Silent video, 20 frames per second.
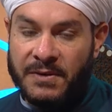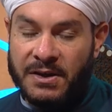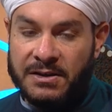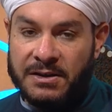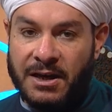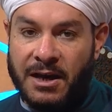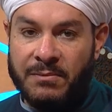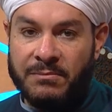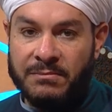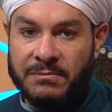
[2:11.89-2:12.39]

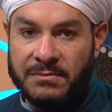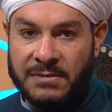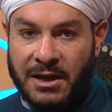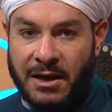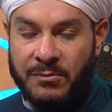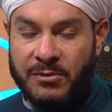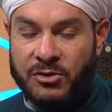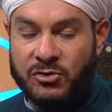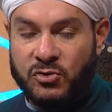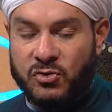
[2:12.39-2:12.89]
نعم
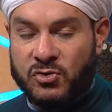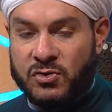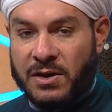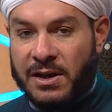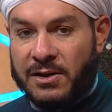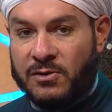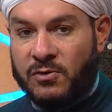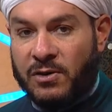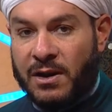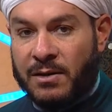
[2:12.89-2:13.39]
نعم يجوز
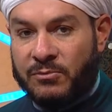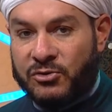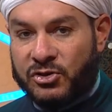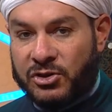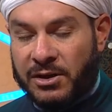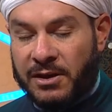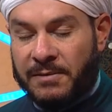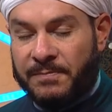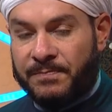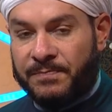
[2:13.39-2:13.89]
ذلك ولا
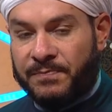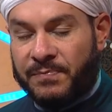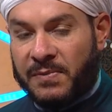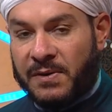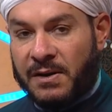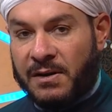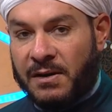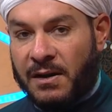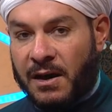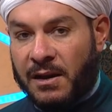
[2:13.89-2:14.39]
مشكلة
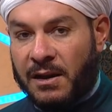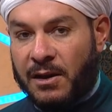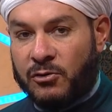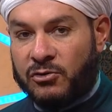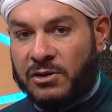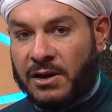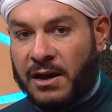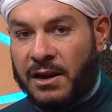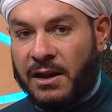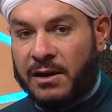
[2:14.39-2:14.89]
الله
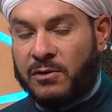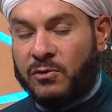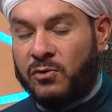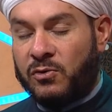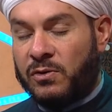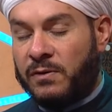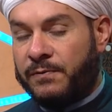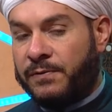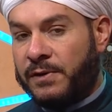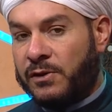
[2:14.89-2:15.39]
تعالى
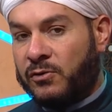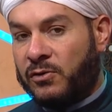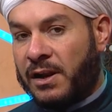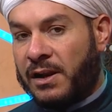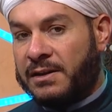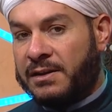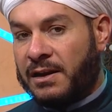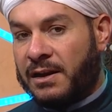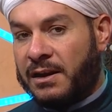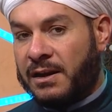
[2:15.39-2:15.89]
يقول في القرآن
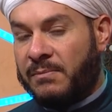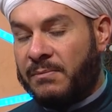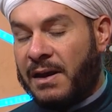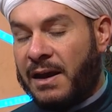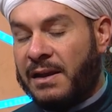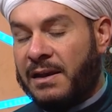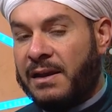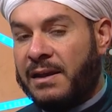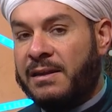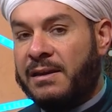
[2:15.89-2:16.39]
الكريم
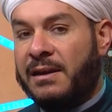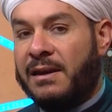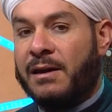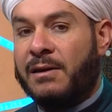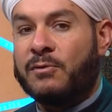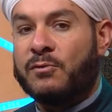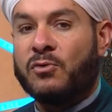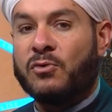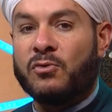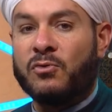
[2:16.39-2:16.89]
الذين
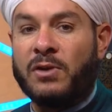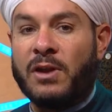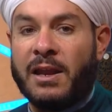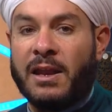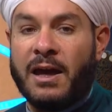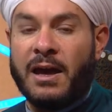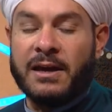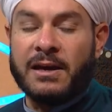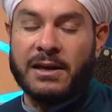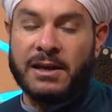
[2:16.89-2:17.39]
يذكرون
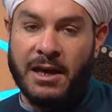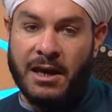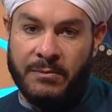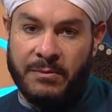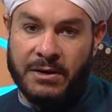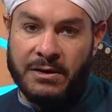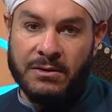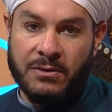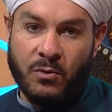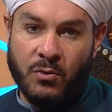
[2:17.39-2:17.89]
الله
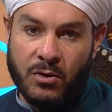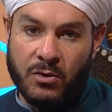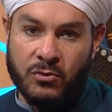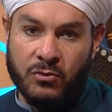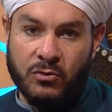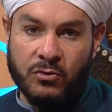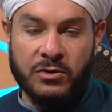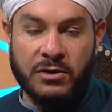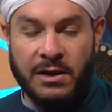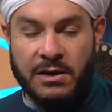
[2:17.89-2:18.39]
قياما
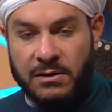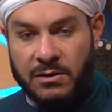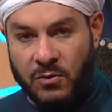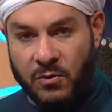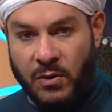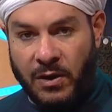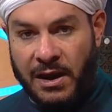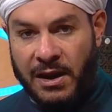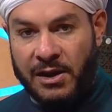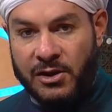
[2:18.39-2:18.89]
وقعودا
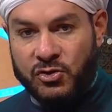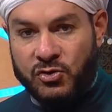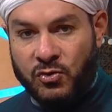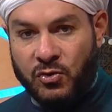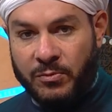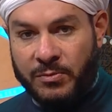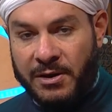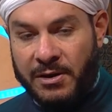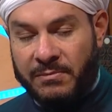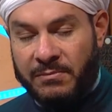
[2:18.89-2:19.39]
وعلى
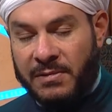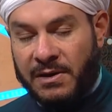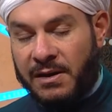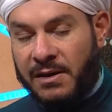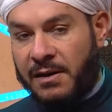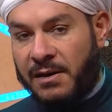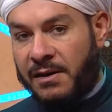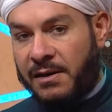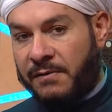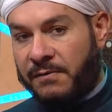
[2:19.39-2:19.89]
جنوبهم
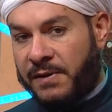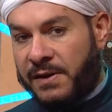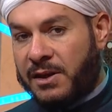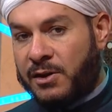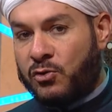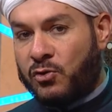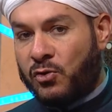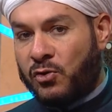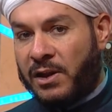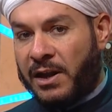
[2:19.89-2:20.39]

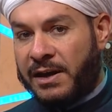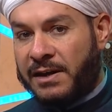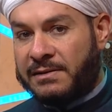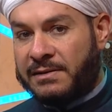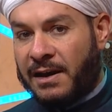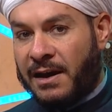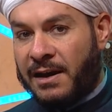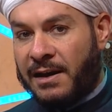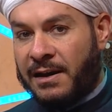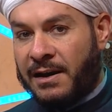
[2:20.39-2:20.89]
فذكر الله
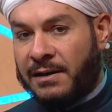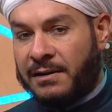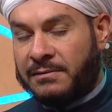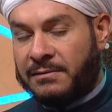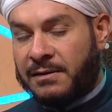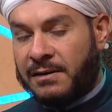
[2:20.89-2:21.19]
تعالى